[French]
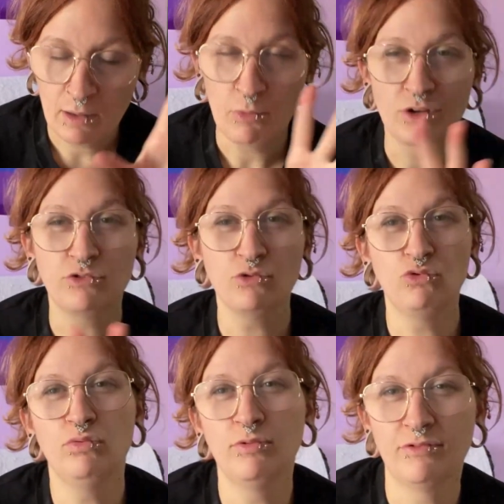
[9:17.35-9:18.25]
Pour l'instant
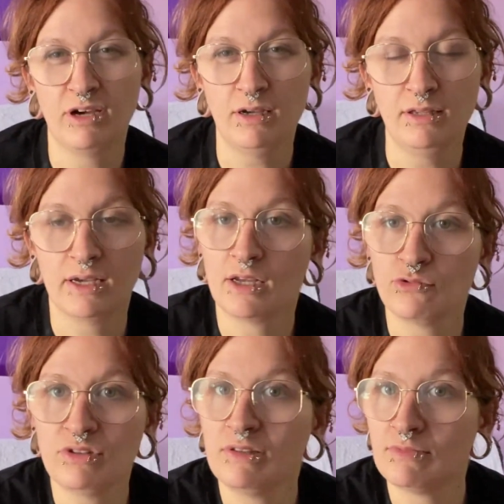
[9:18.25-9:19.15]
tout me va, il y a qu'un
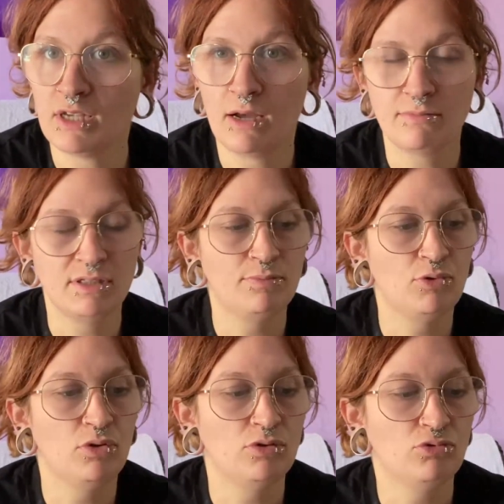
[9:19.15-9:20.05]
truc qui me sert un petit
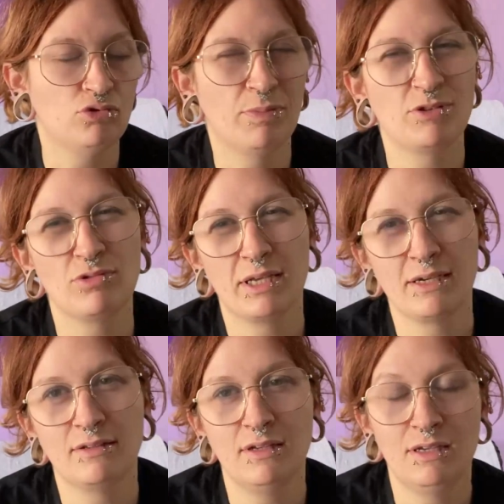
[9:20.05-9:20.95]
peu et du coup je suis pas sûre de
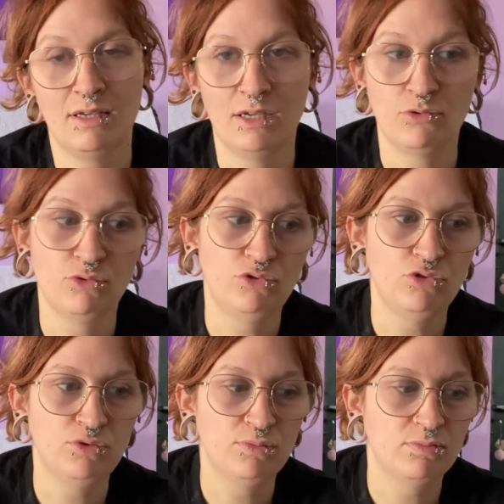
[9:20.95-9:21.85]
regarder et un autre
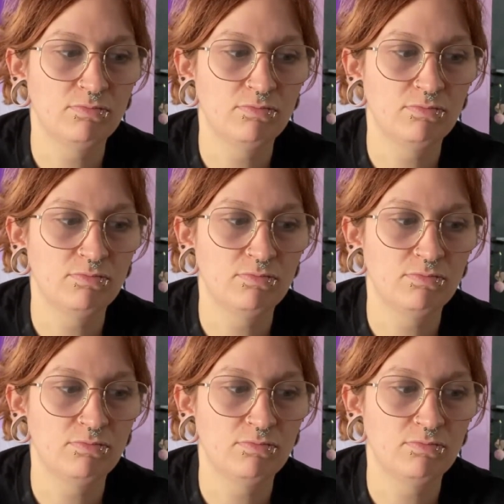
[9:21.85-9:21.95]
juste